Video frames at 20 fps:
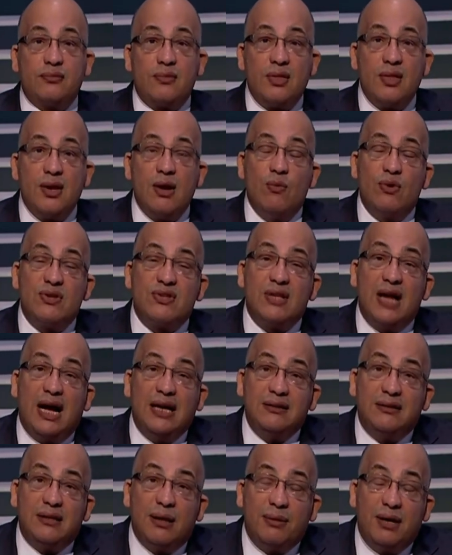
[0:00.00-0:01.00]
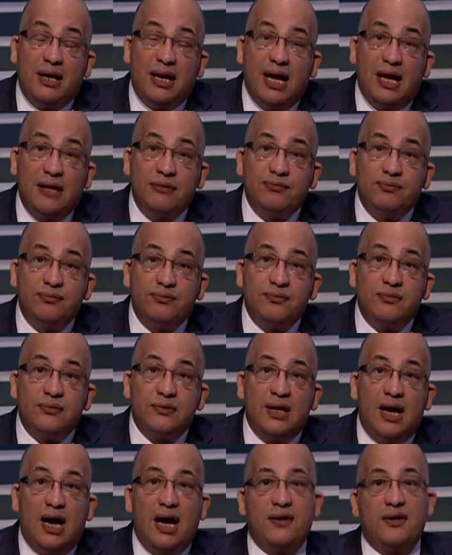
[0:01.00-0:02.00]
واستعنت بالله
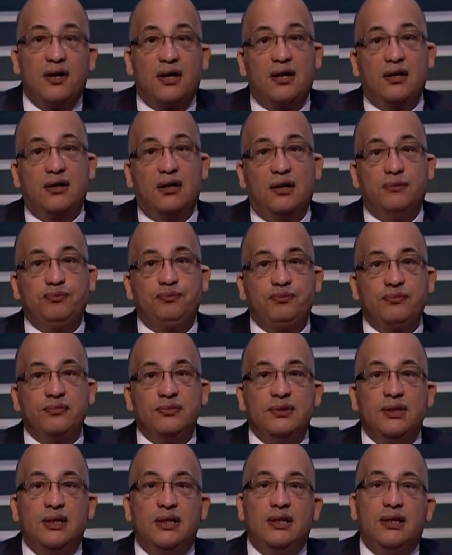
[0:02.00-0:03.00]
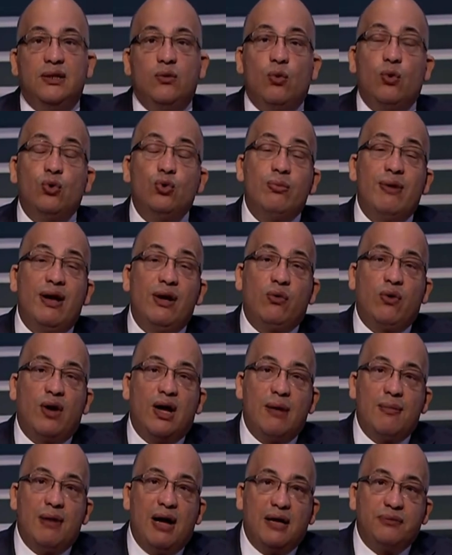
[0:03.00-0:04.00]
أعانك الله خدوا بالكم يا
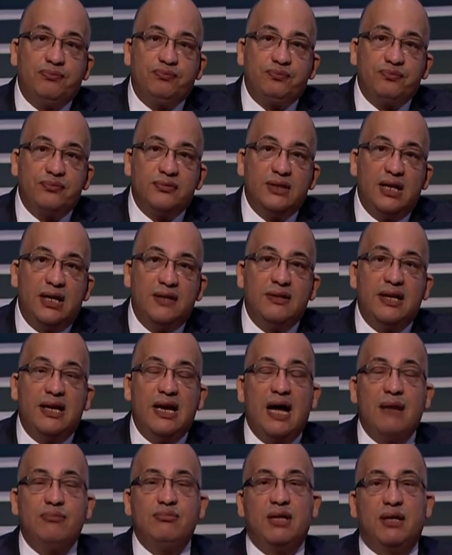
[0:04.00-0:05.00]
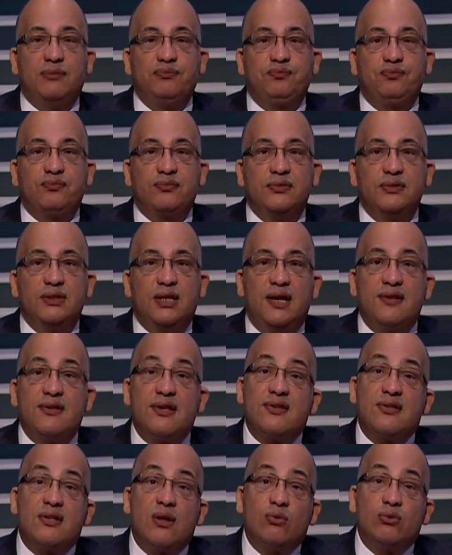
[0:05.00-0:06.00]
جماعة إن العبد إذا
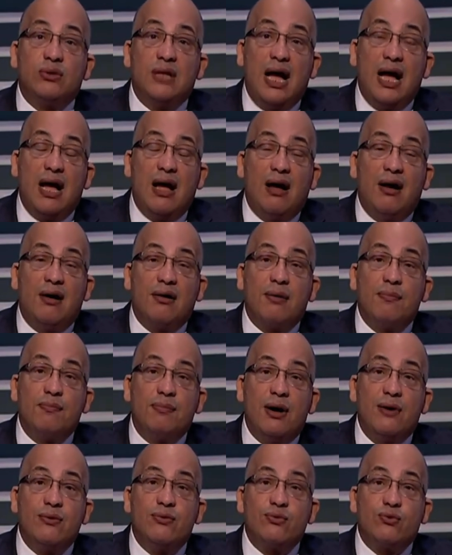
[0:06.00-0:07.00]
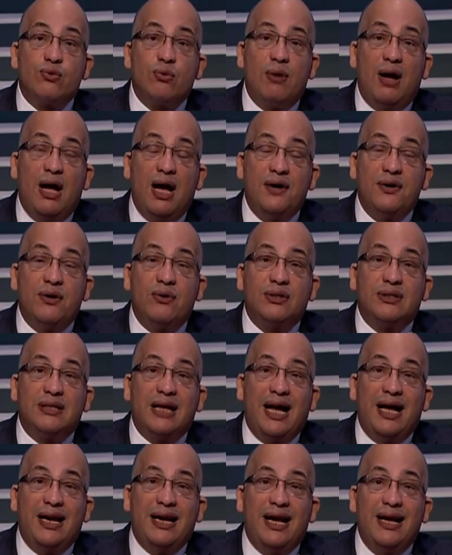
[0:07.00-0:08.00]
استودع ربه سبحانه
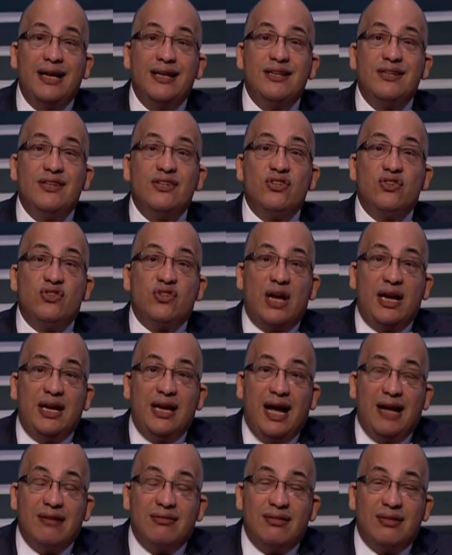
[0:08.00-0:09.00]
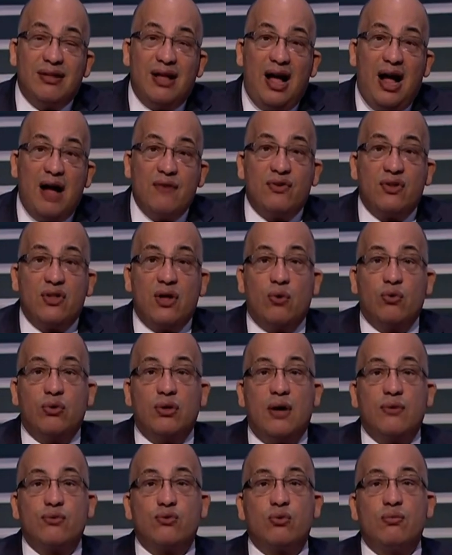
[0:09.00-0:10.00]
وتعالى شيئا حفظه
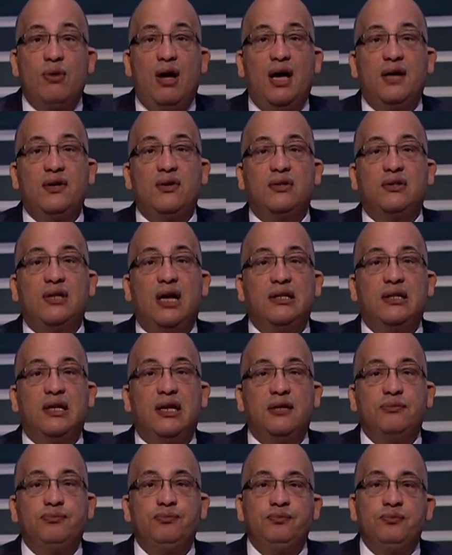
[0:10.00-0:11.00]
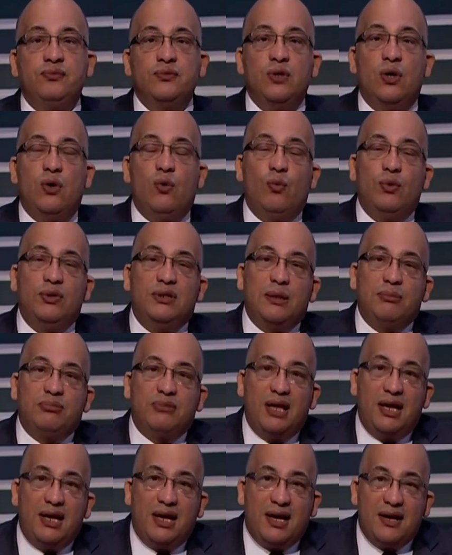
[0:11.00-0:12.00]
الله سبحانه وتعالى له وانت
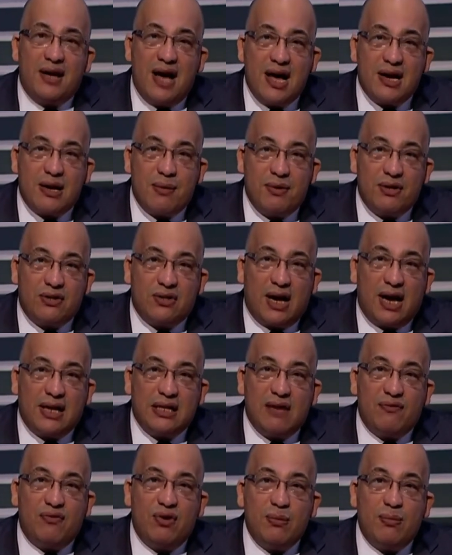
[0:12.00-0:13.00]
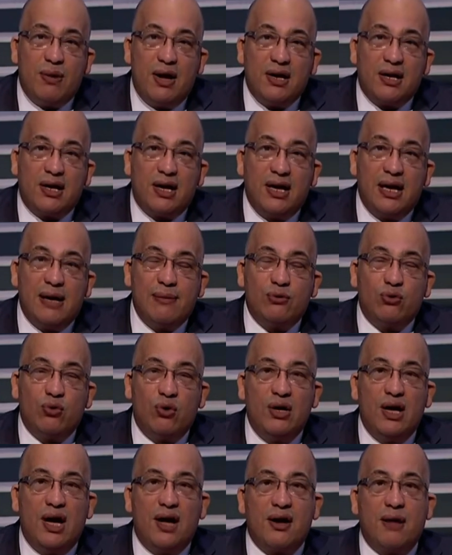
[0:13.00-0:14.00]
بتركن عربيتك كده في الباركنج بتقول
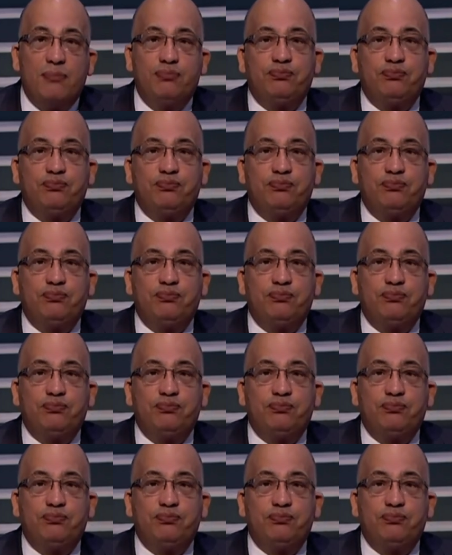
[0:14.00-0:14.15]
يا رب